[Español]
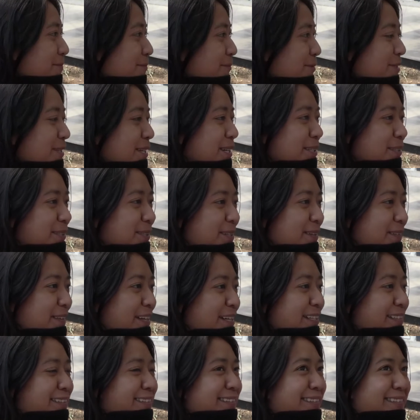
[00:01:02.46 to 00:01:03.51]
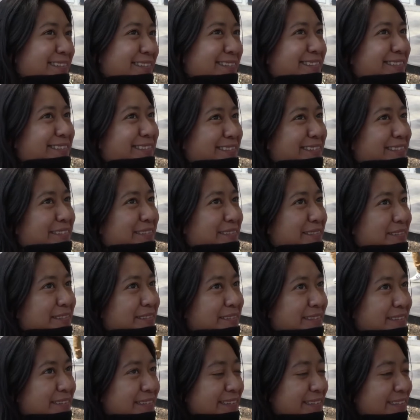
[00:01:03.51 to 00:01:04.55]
en busca todavía.
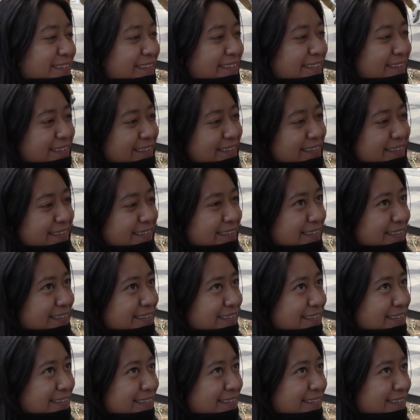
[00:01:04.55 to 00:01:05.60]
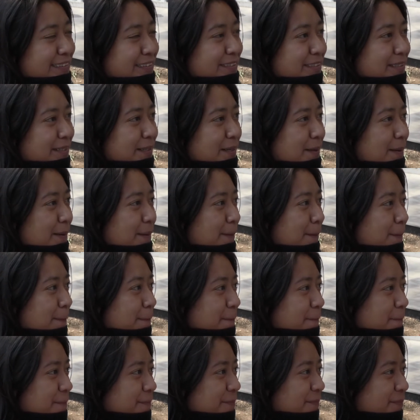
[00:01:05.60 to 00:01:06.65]
¿Tienes algunas opciones?
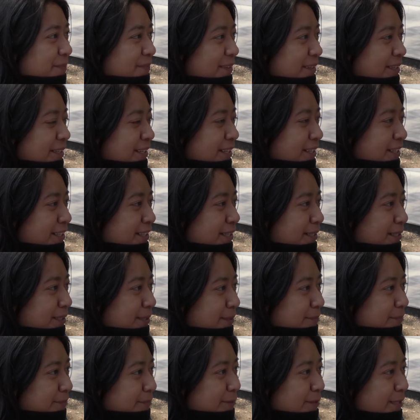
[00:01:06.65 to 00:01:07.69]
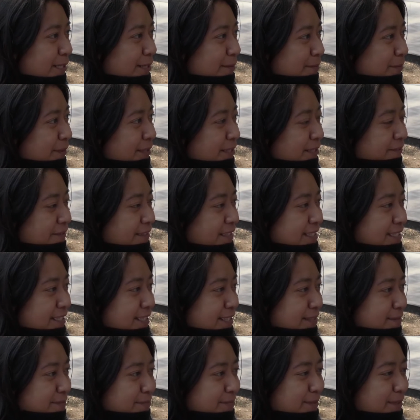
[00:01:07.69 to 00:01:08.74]
Ah, una mini
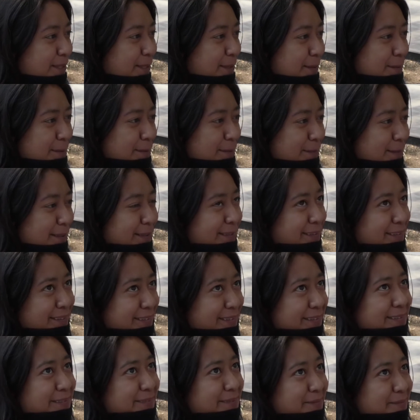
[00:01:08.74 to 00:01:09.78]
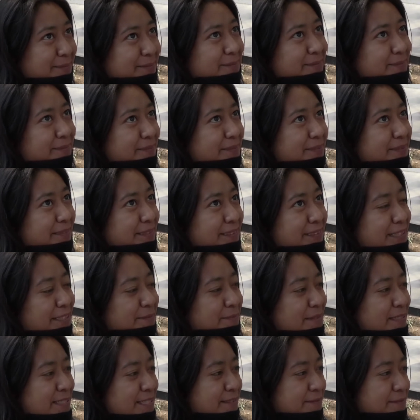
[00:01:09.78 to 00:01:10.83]
fiesta para mi mamá,
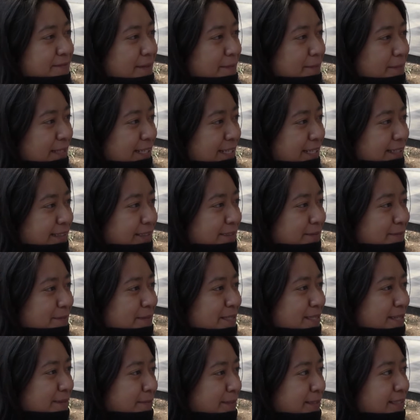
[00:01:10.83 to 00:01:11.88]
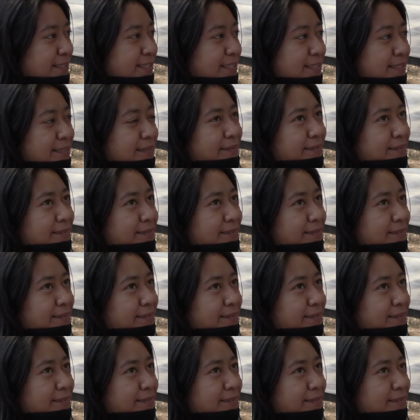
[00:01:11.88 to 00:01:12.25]
además en familia, con mis hermanas.